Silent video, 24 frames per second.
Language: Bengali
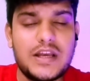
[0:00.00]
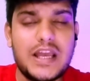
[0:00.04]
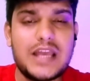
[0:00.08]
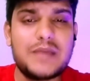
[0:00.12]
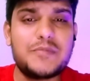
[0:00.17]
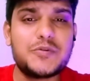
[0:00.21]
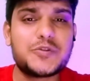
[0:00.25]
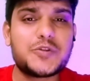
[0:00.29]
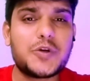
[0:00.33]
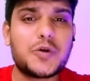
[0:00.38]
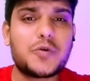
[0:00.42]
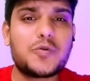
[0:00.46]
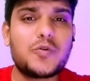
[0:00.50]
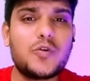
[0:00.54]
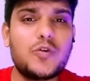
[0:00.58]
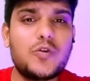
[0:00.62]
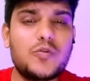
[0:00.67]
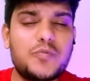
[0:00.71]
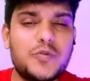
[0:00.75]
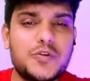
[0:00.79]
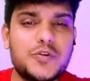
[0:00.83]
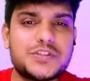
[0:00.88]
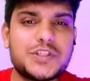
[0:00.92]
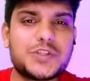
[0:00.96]
এই বিষয়গুলোর
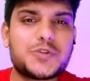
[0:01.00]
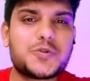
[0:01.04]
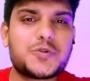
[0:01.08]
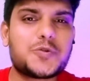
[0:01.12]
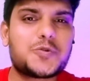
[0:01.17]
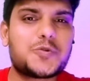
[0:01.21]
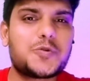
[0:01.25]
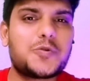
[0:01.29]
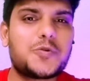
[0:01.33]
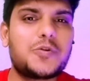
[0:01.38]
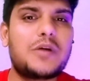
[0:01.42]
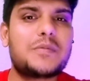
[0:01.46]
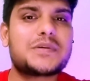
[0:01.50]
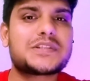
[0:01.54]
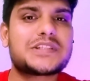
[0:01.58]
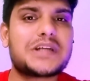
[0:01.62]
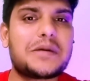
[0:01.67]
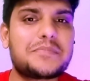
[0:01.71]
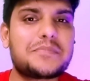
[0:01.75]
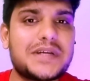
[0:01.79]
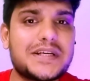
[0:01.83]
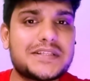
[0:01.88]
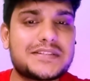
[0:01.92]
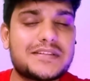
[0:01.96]
উপর যে তথ্যগুলো আমার
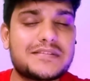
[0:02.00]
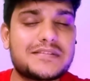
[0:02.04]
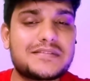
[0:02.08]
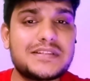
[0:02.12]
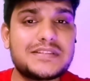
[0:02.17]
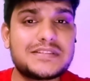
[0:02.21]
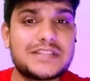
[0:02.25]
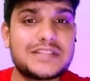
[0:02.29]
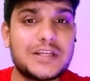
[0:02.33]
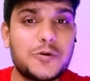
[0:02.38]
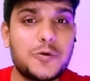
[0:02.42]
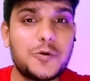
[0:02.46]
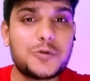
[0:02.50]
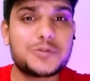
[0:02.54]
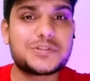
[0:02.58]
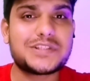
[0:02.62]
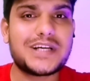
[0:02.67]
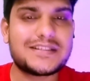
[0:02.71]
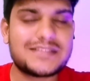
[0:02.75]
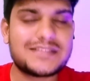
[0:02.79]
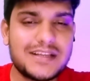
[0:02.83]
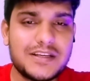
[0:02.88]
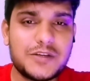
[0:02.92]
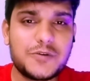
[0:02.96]
সামনে আসতেছে সেগুলো
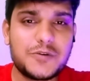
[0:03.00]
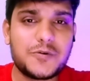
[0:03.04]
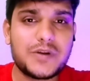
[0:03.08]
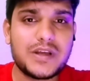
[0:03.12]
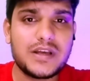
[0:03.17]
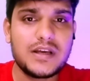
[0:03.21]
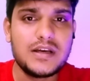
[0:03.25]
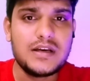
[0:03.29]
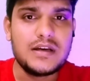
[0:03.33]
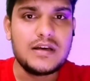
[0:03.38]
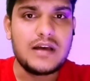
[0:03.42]
যাচাই করে